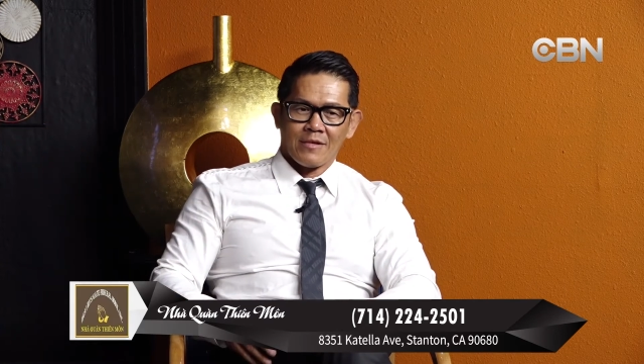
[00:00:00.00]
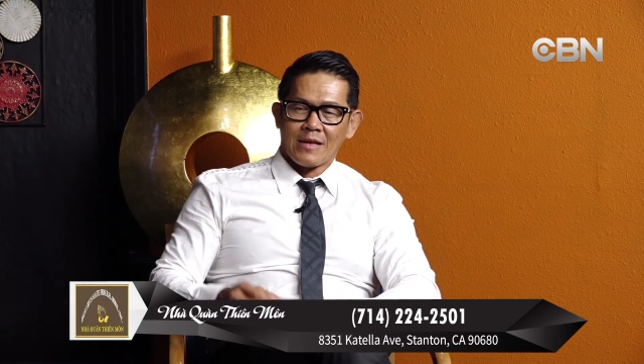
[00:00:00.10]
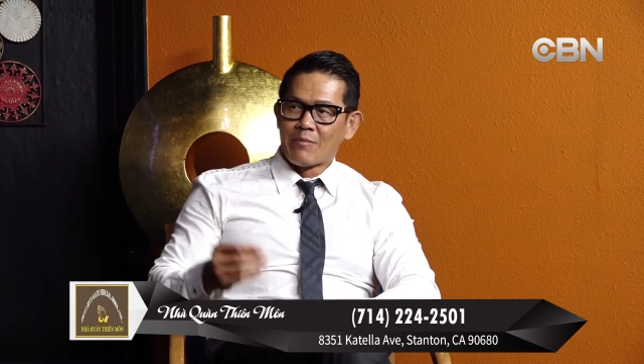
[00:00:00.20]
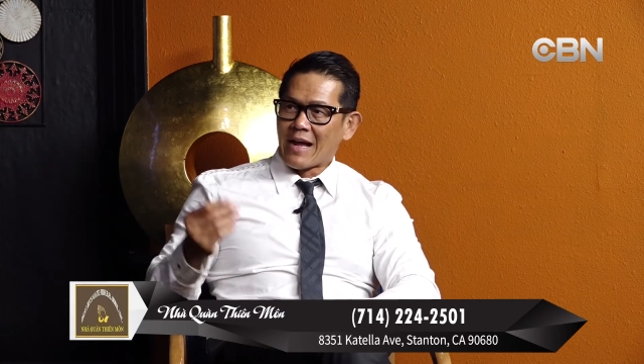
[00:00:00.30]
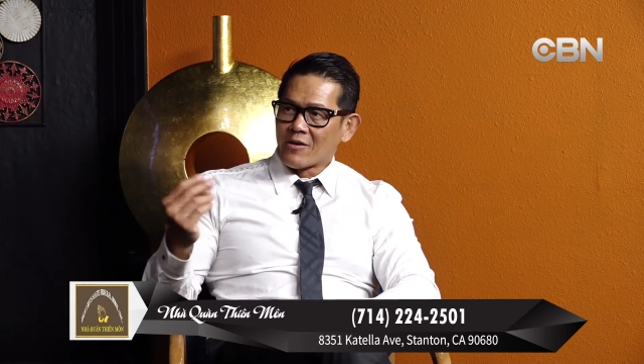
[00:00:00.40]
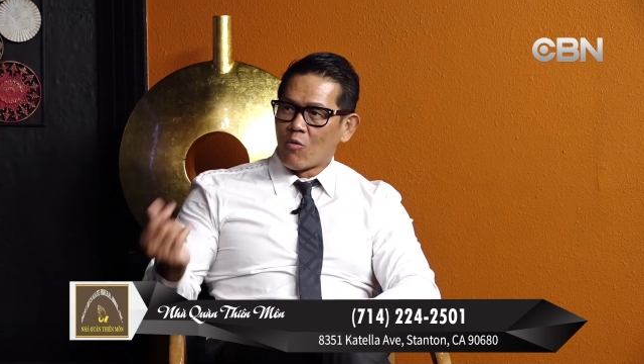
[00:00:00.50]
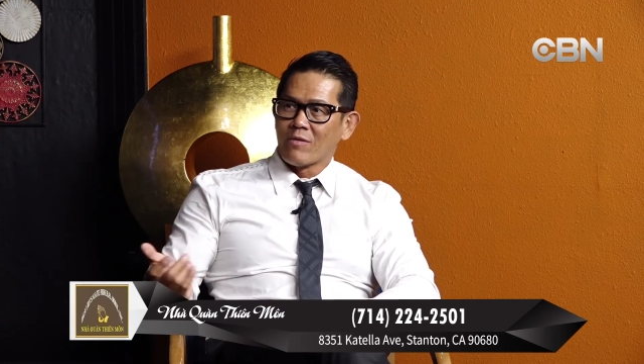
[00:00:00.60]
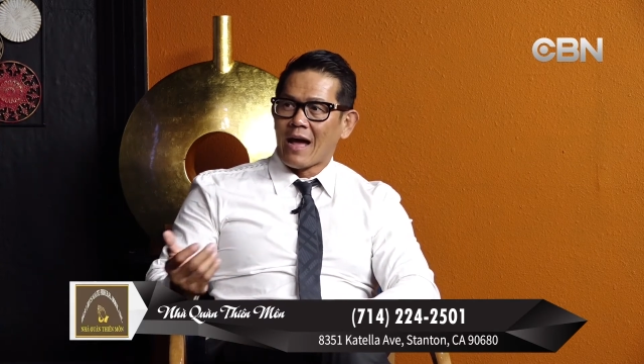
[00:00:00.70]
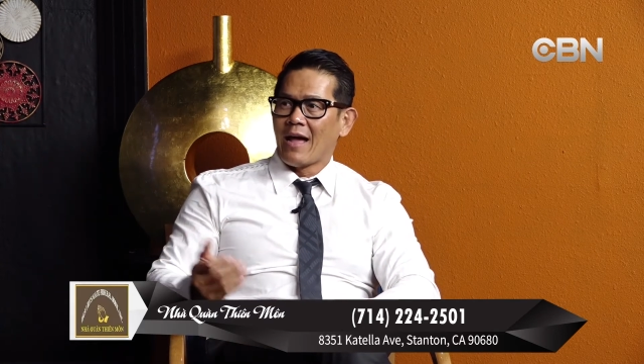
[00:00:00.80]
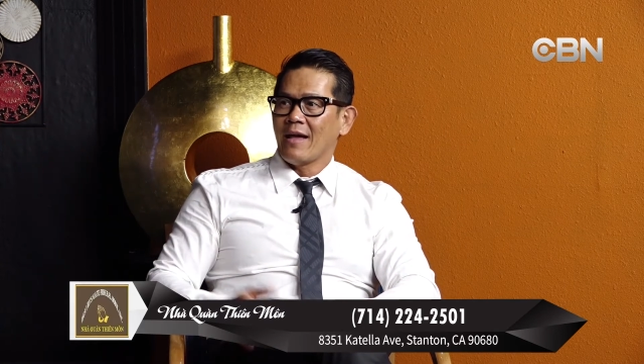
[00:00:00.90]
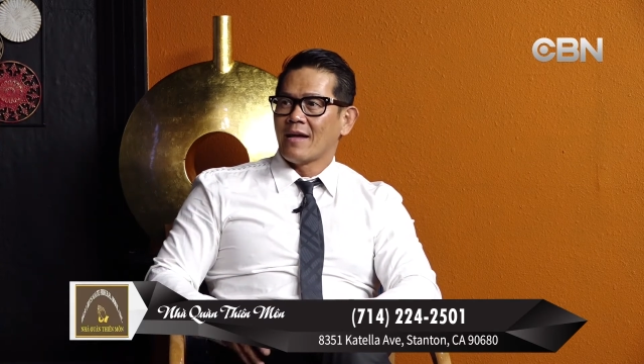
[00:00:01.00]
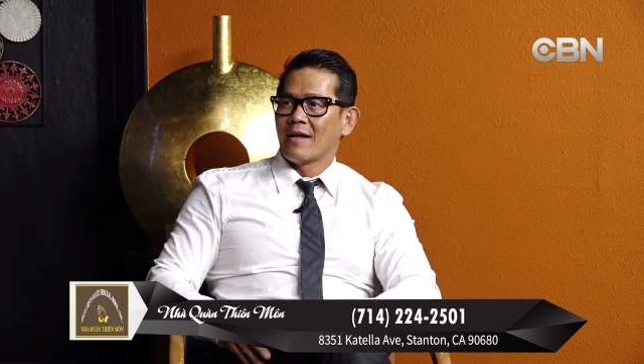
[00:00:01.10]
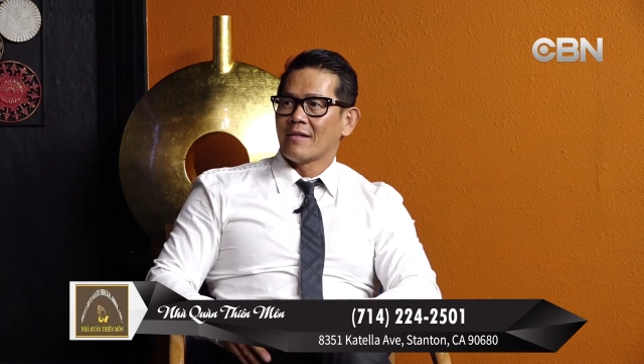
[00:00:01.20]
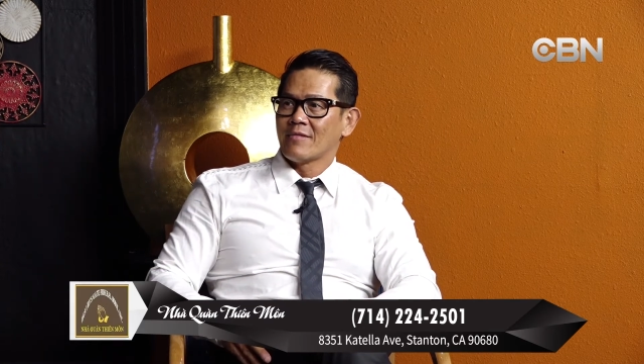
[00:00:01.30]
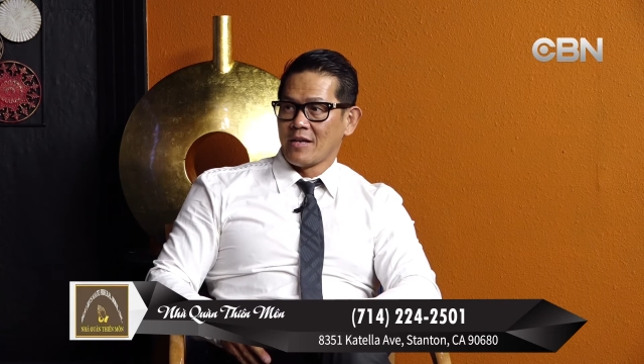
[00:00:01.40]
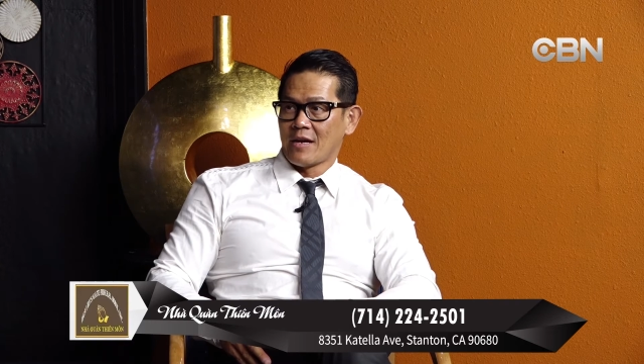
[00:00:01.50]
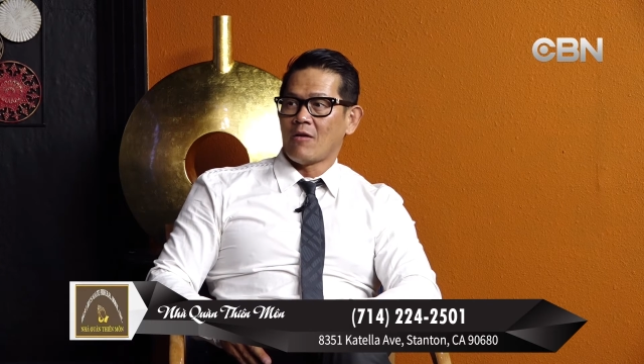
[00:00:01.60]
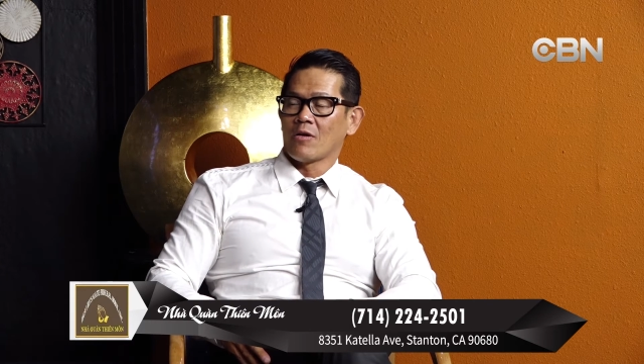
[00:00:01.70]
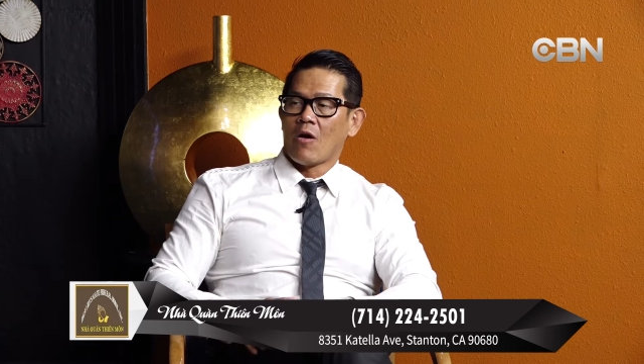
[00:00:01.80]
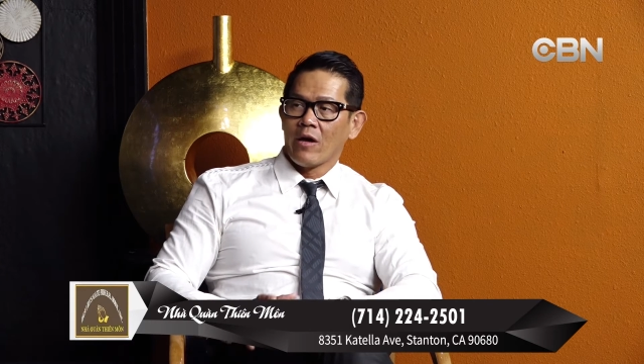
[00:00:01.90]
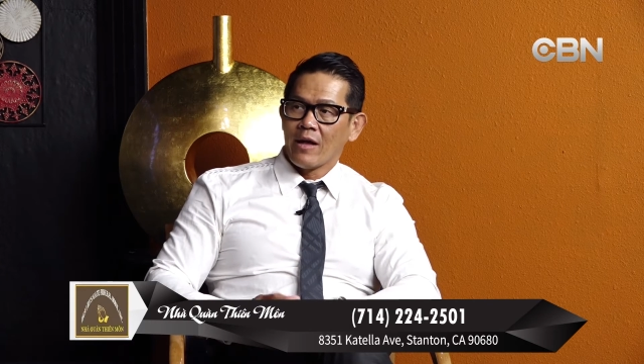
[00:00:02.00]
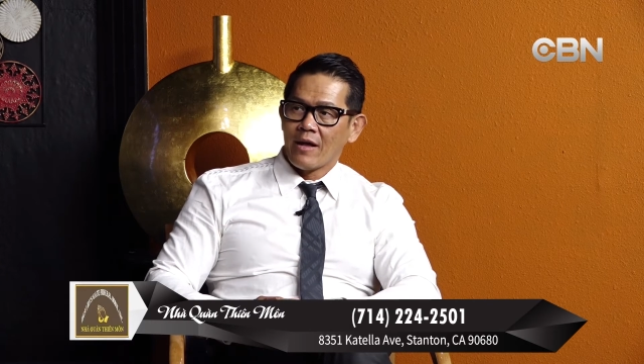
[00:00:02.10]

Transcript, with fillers: Đám tang đụng cái thì giờ đâu có.